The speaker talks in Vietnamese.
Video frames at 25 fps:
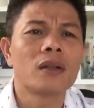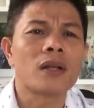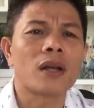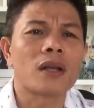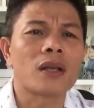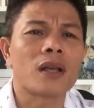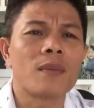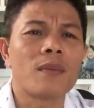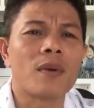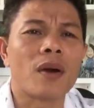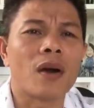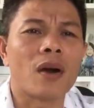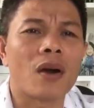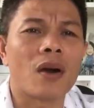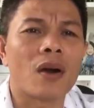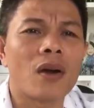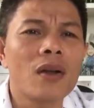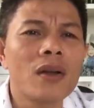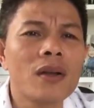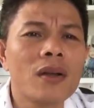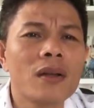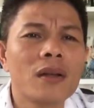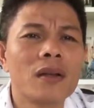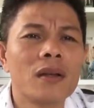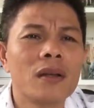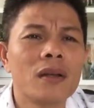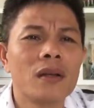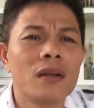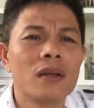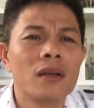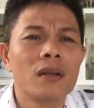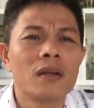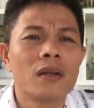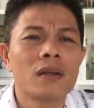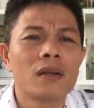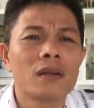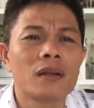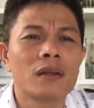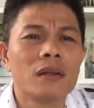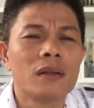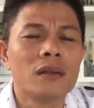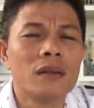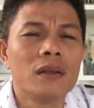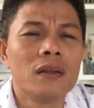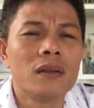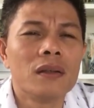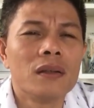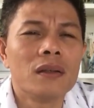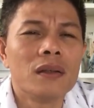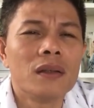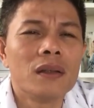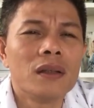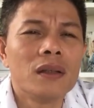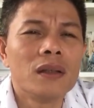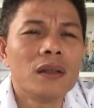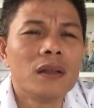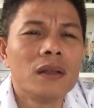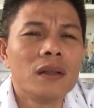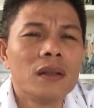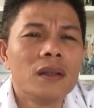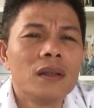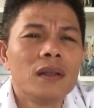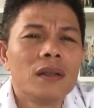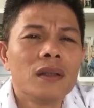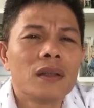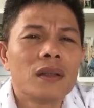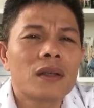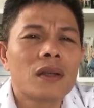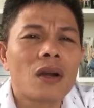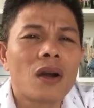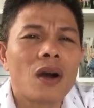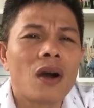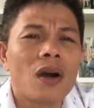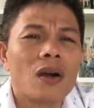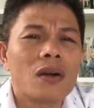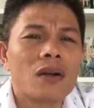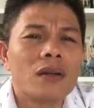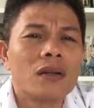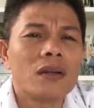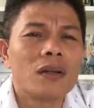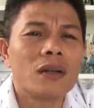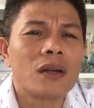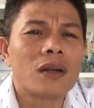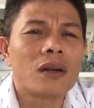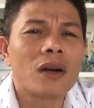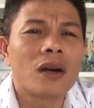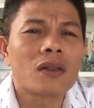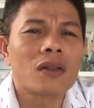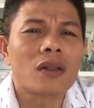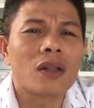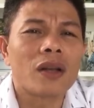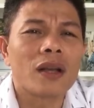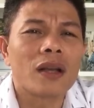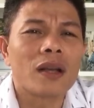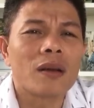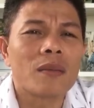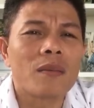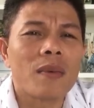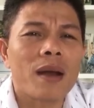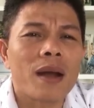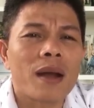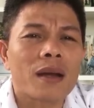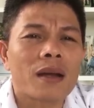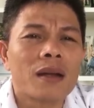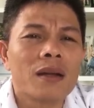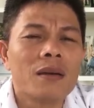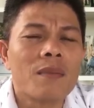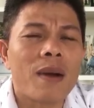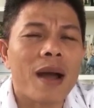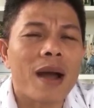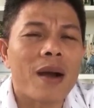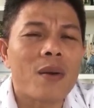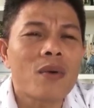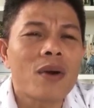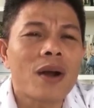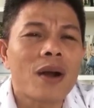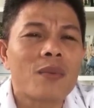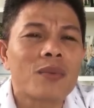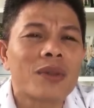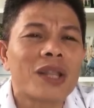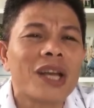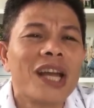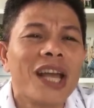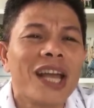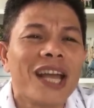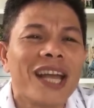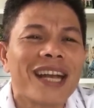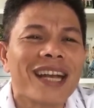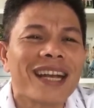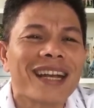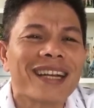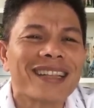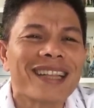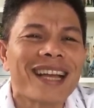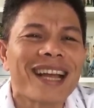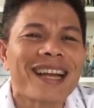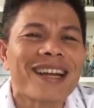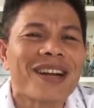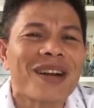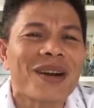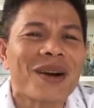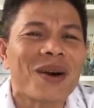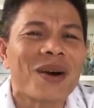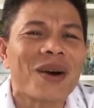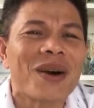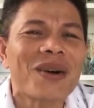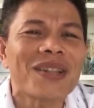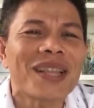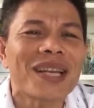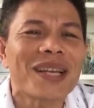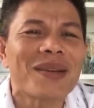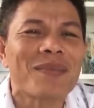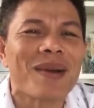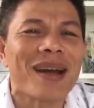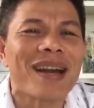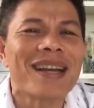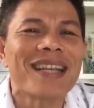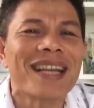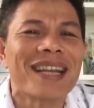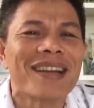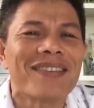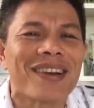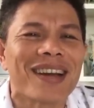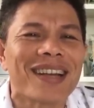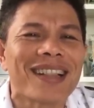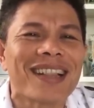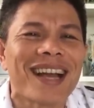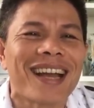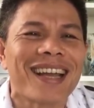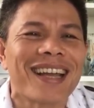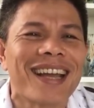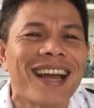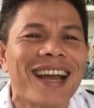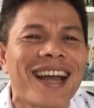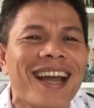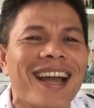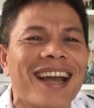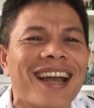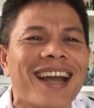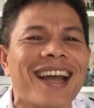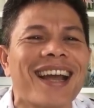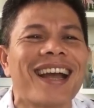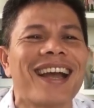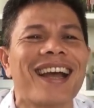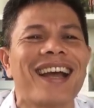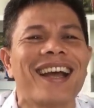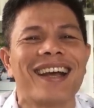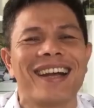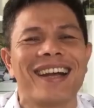thầy cho em hỏi người còn người có tiền mà cứ bảo không tiền người ta khổ thì bệnh gì vậy tay à